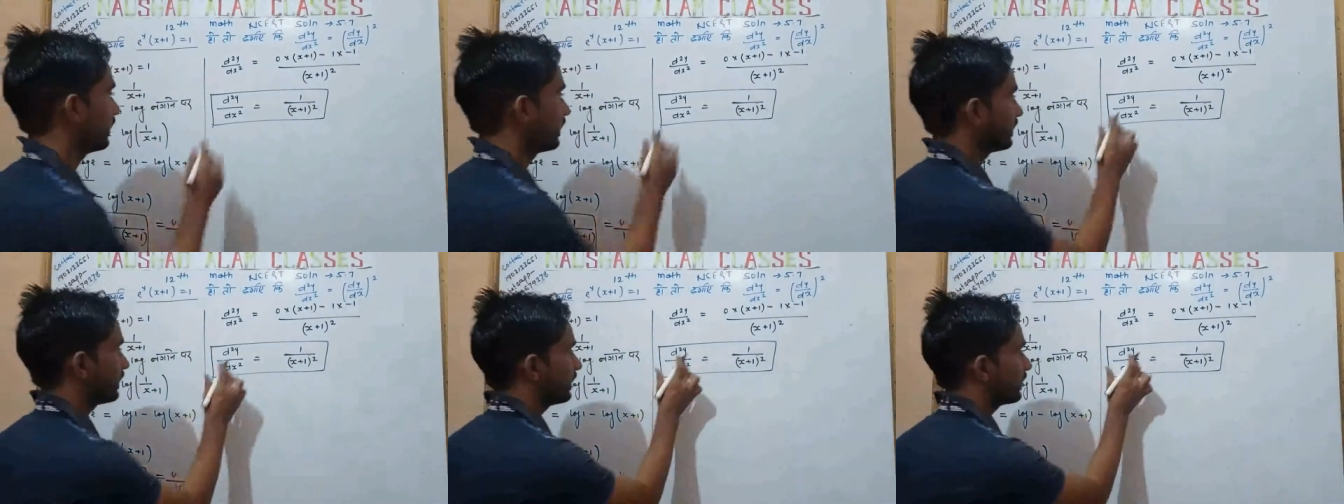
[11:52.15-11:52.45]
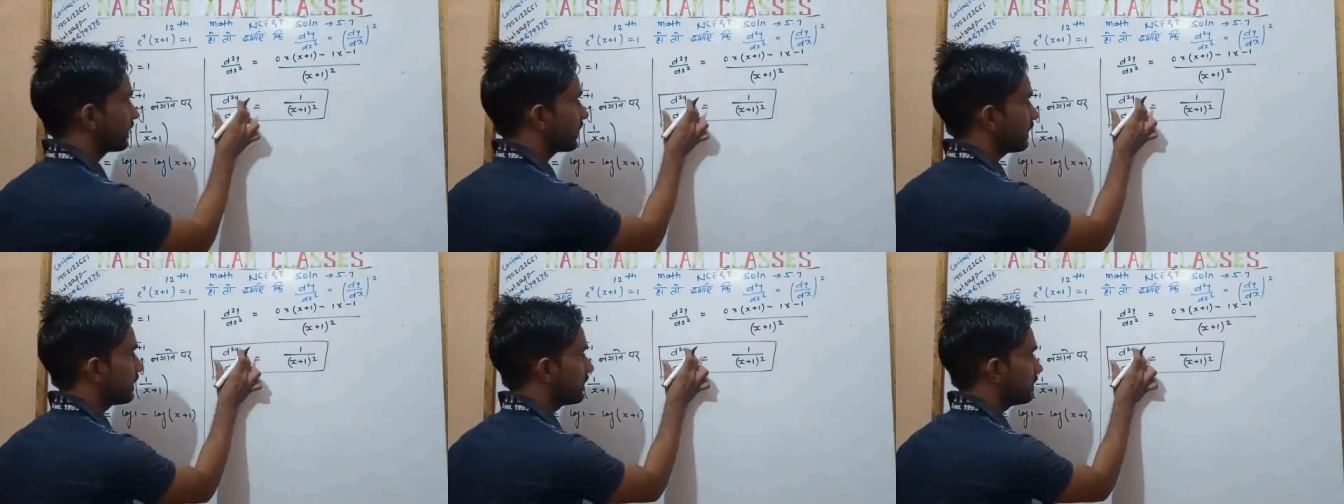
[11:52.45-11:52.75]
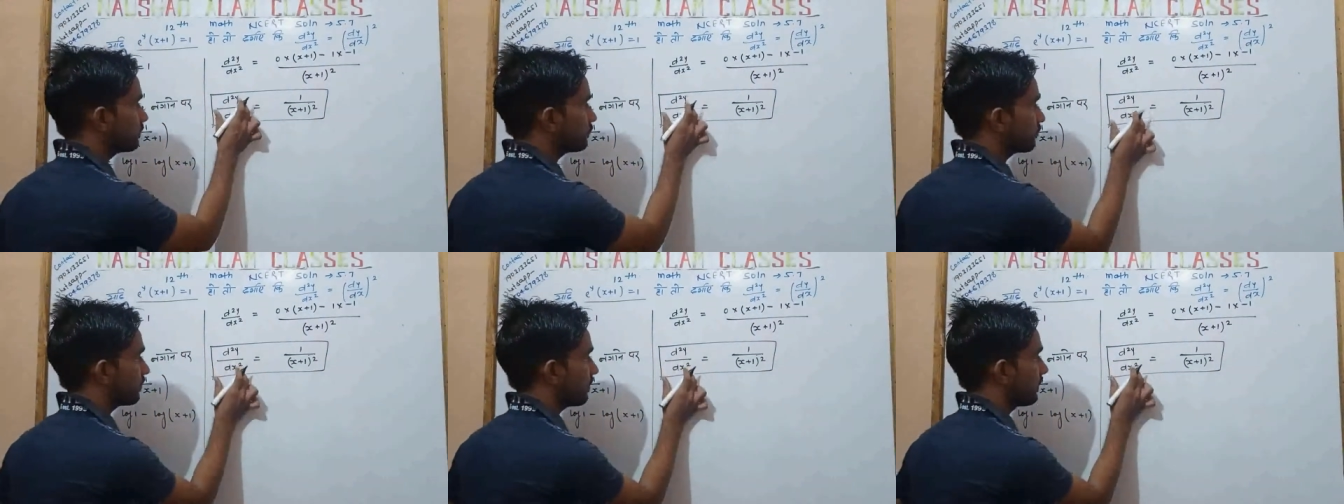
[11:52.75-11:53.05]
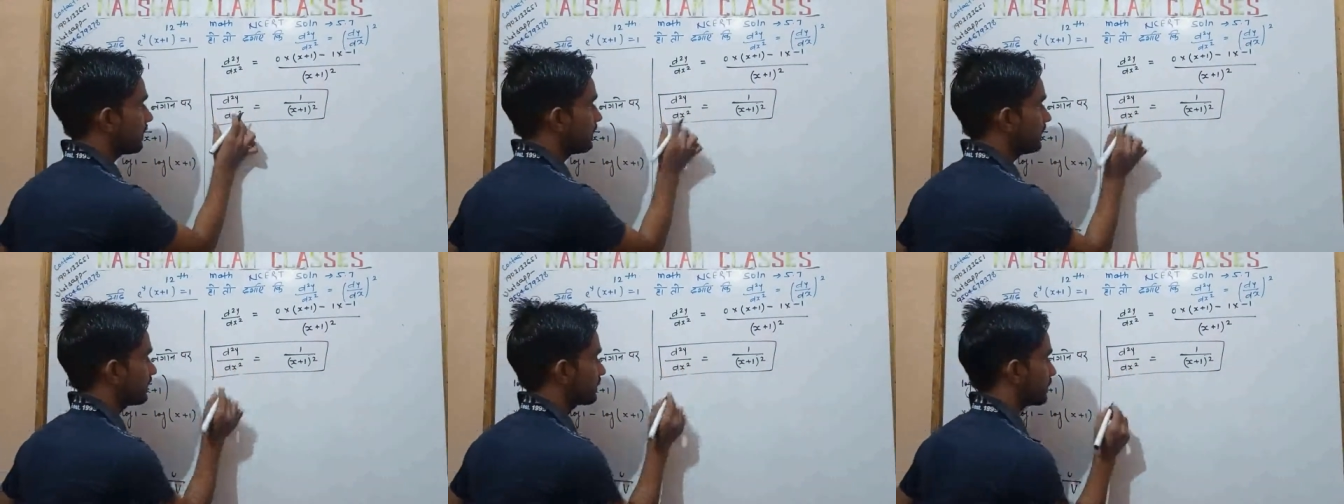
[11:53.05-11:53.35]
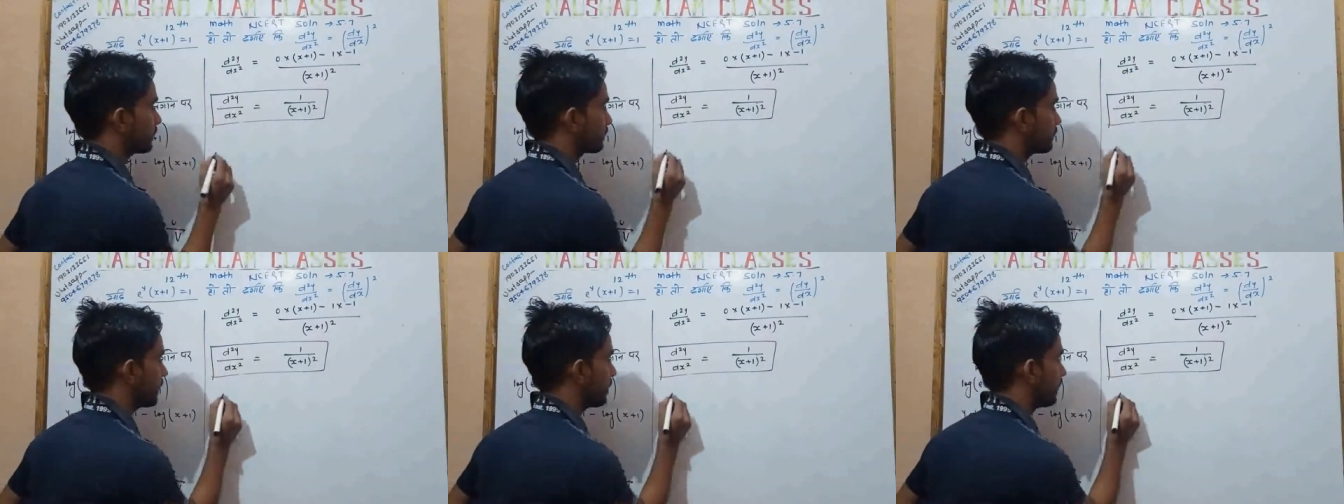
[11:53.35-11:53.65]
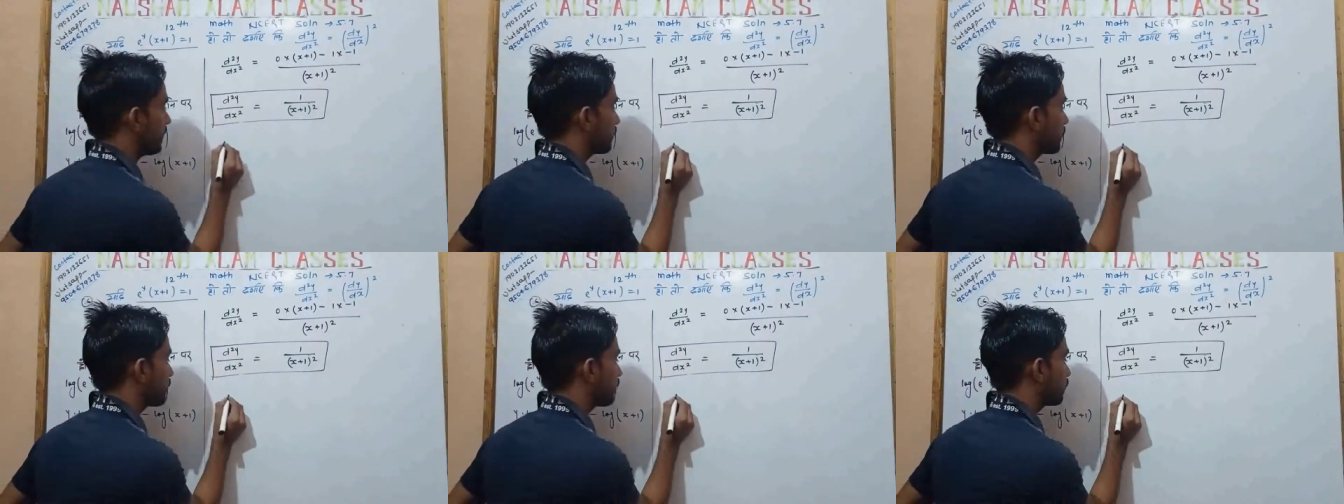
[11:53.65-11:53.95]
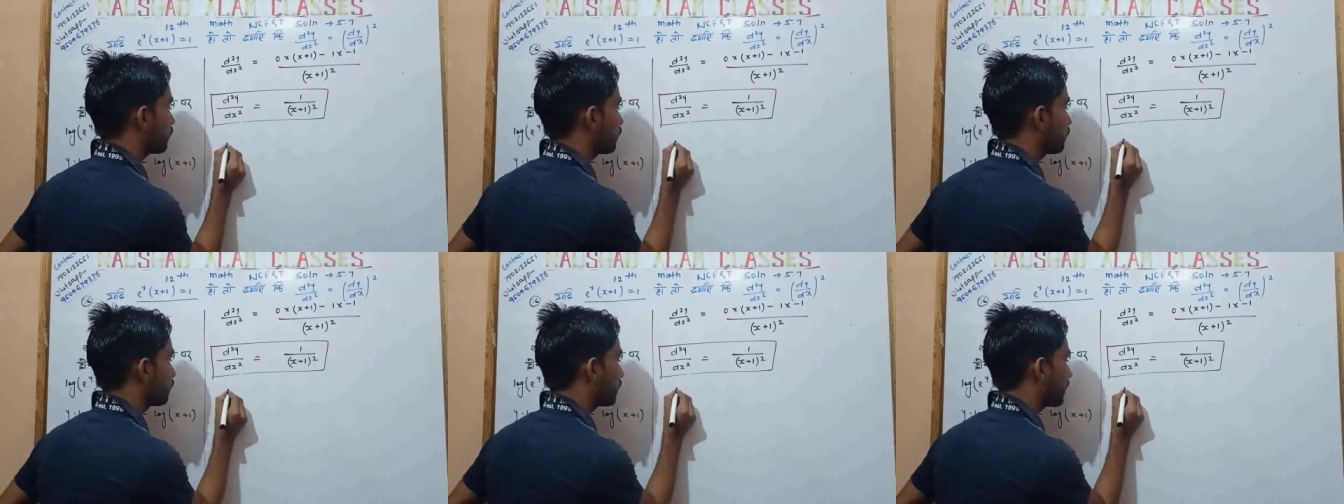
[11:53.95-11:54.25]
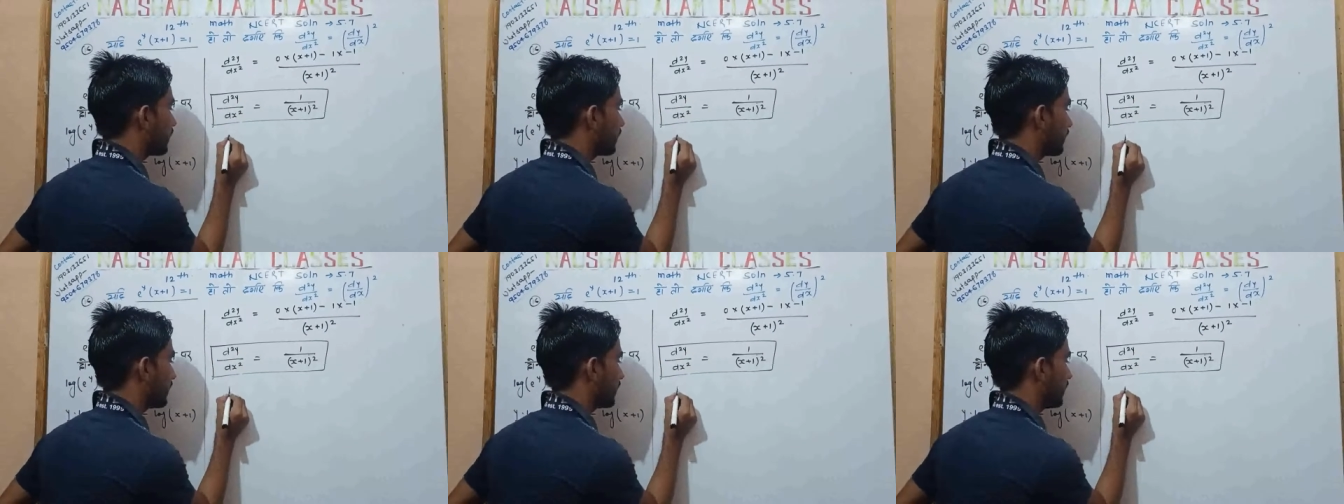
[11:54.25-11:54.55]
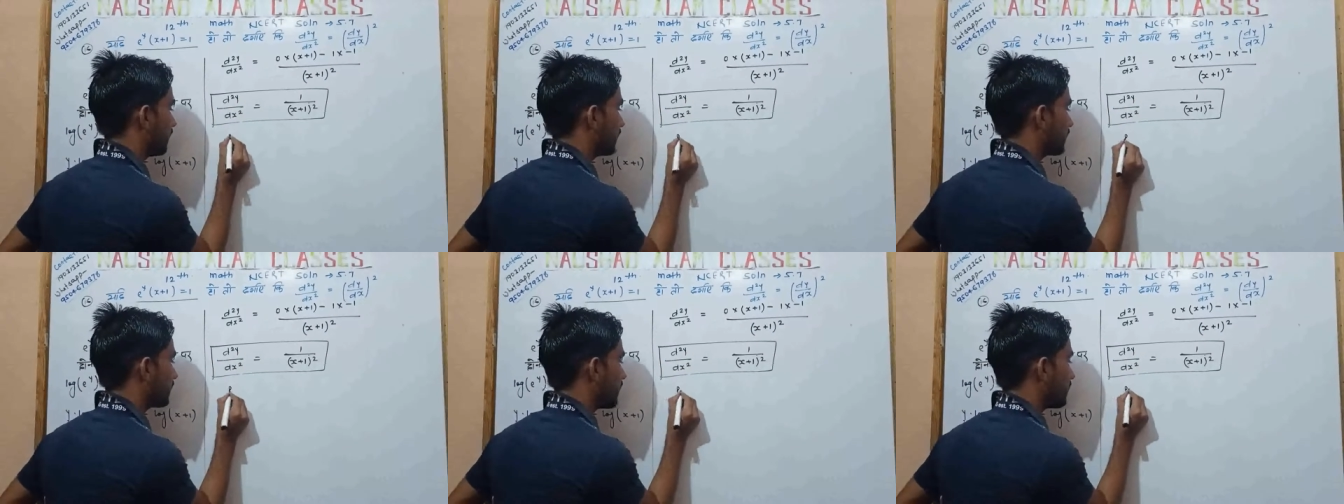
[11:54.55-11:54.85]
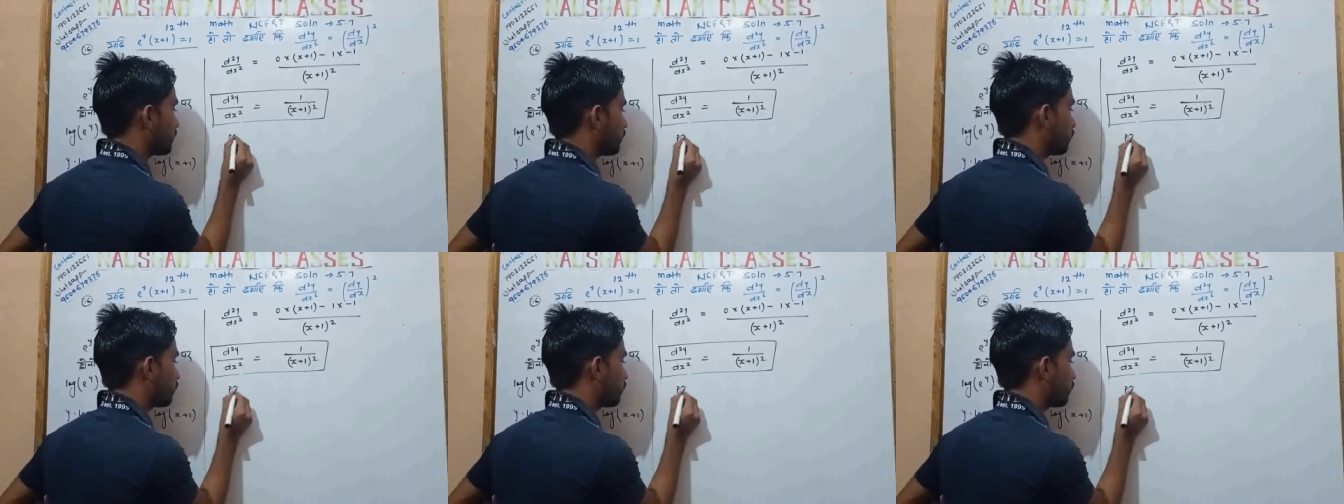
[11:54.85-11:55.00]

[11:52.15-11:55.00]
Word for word: ये देखिए डी टू आई बाई डी एक्स स्क्वायर हमको प्रूफ करना है क्या